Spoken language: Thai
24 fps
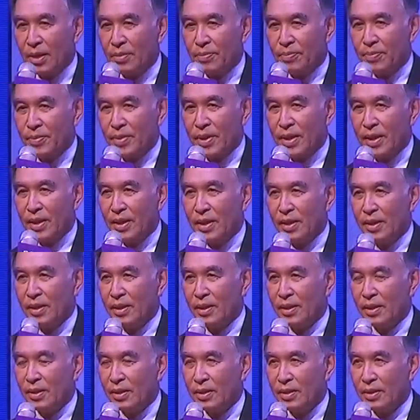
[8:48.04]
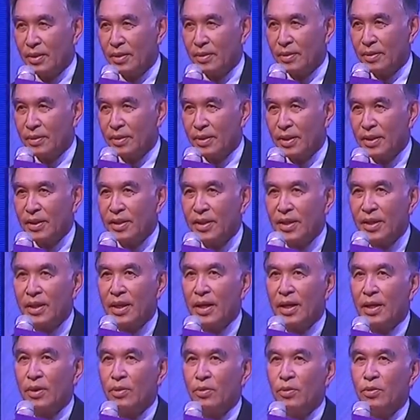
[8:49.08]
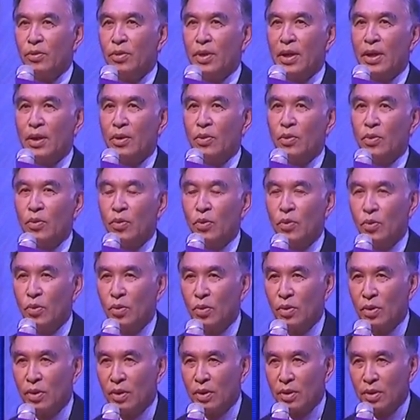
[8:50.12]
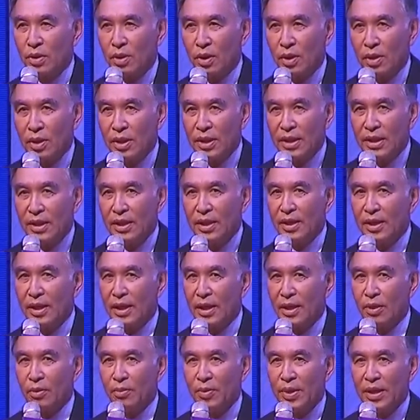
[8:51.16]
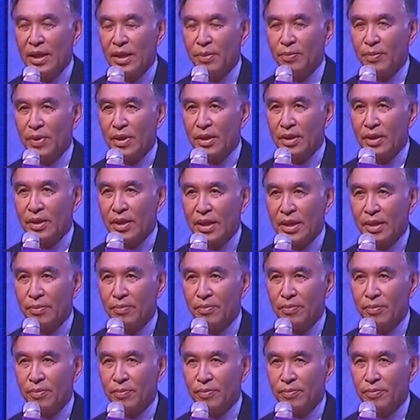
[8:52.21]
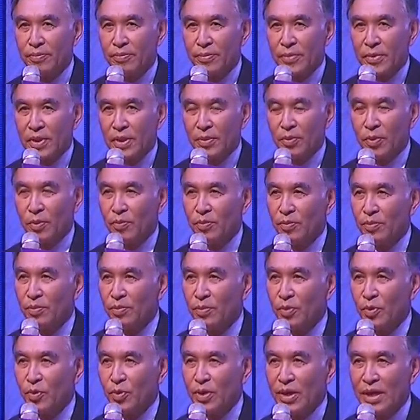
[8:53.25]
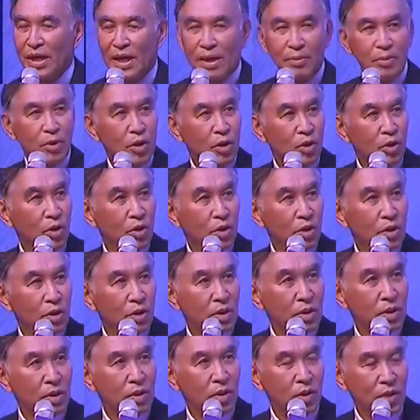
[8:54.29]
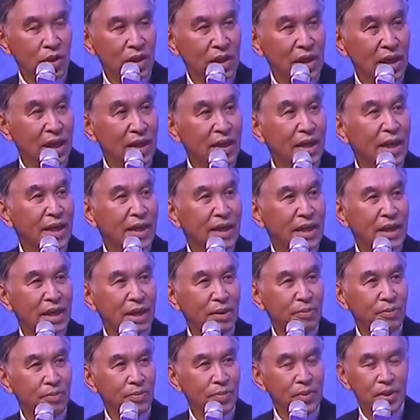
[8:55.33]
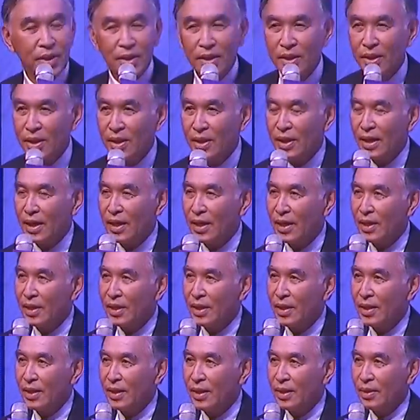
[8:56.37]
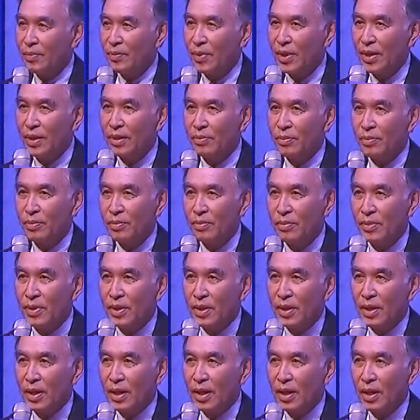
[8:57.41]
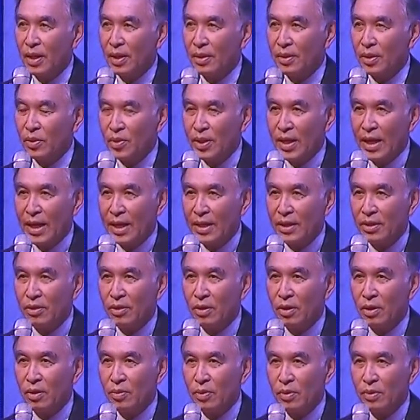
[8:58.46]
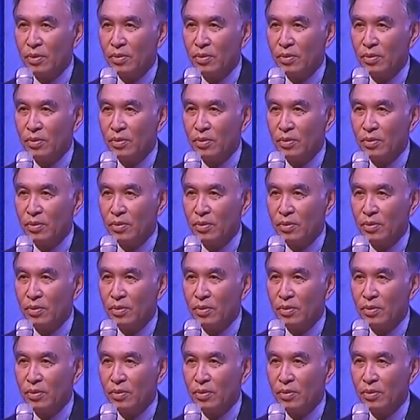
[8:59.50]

ครับจริงๆแล้วเราตอนนี้เนี่ยเราไม่ได้เปรียบเทียบคือผมพูดในนามของหอการค้าไทยนะครับในฐานะที่เป็นตัวแทนของ